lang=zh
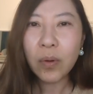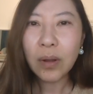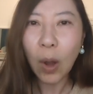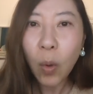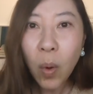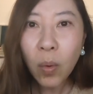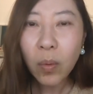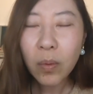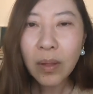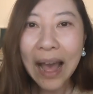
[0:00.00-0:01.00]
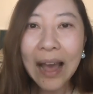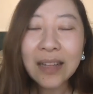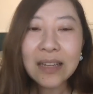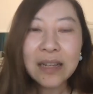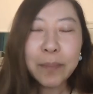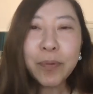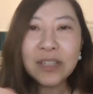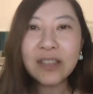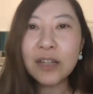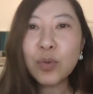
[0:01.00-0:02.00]
老公啊，不
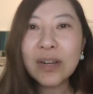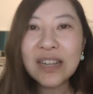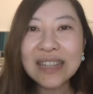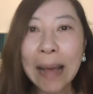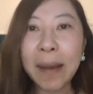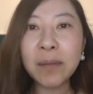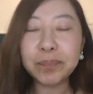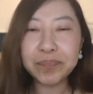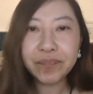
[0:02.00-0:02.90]
仅得罪了这一大帮，